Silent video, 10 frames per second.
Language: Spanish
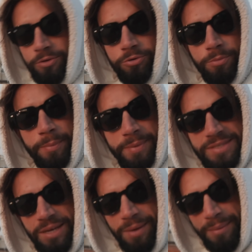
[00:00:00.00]
en YouTube y
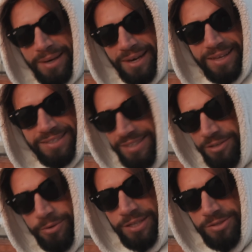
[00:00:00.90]
pensaba, Abel, ese
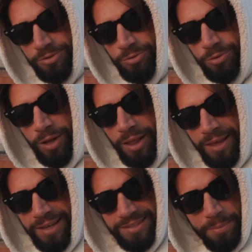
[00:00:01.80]
no eres tú.
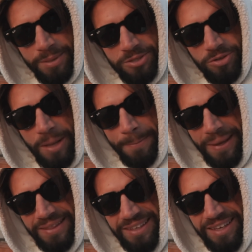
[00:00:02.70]
Esa persona
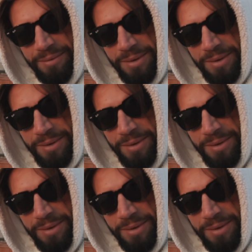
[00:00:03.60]
apática,